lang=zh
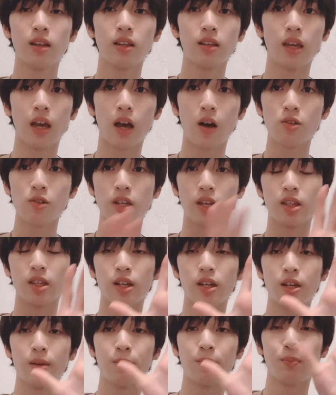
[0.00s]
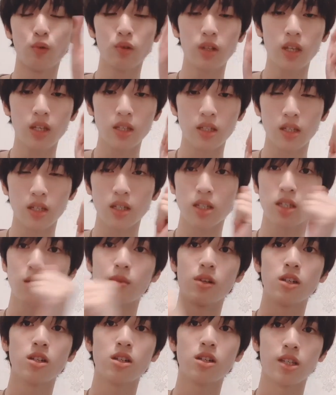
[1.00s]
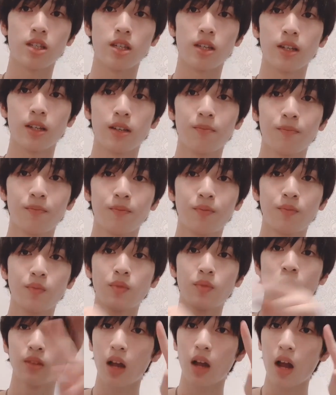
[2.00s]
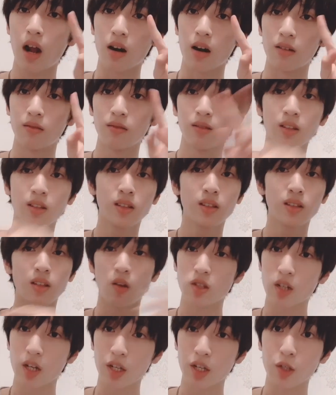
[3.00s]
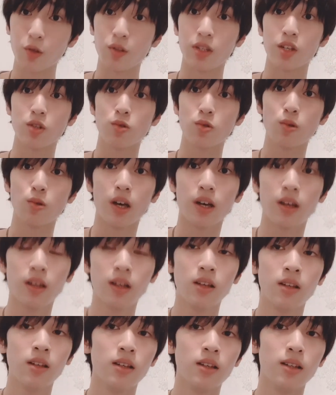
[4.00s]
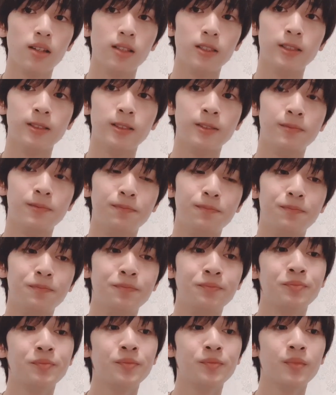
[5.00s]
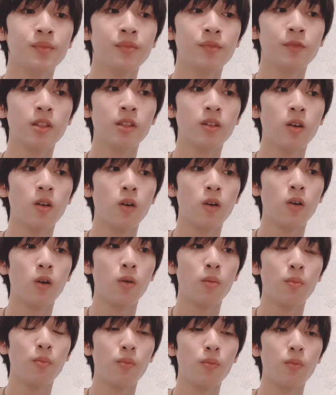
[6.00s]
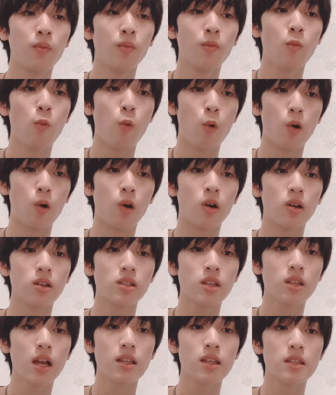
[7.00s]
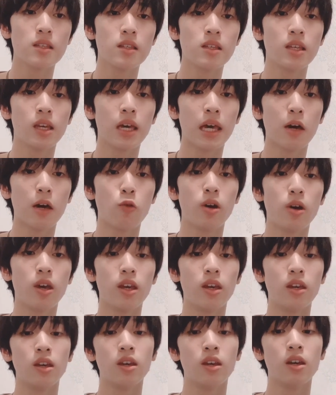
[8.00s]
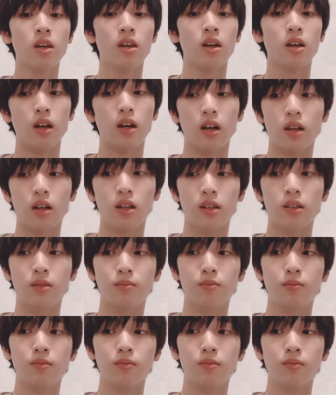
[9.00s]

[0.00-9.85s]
杨浩翔的不定期视频日记二到这里就结束了。嗯，我下次应该会呃，